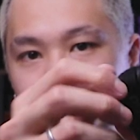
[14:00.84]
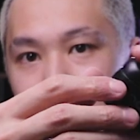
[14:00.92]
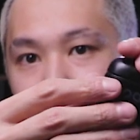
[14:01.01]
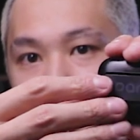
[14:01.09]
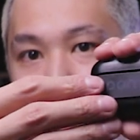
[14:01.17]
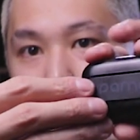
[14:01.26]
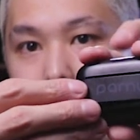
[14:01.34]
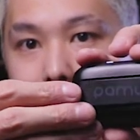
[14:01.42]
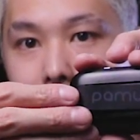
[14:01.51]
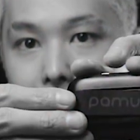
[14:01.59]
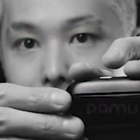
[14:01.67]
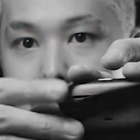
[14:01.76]
retirar
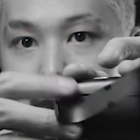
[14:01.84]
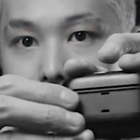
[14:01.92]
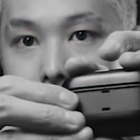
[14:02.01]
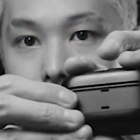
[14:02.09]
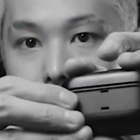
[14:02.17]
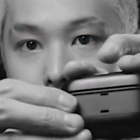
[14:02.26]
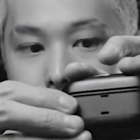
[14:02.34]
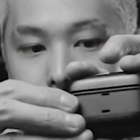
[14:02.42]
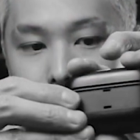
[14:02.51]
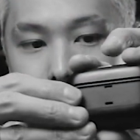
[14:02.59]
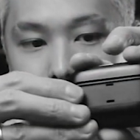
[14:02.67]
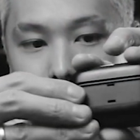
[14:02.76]
ela dessa forma.
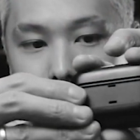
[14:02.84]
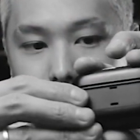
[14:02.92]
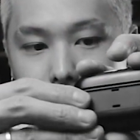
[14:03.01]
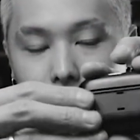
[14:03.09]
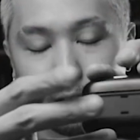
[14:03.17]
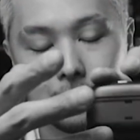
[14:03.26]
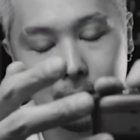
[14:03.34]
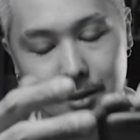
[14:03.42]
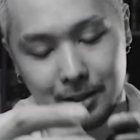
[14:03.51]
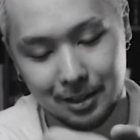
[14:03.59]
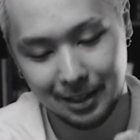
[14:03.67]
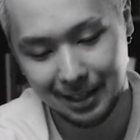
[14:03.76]

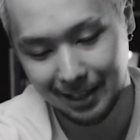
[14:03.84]
Nossa,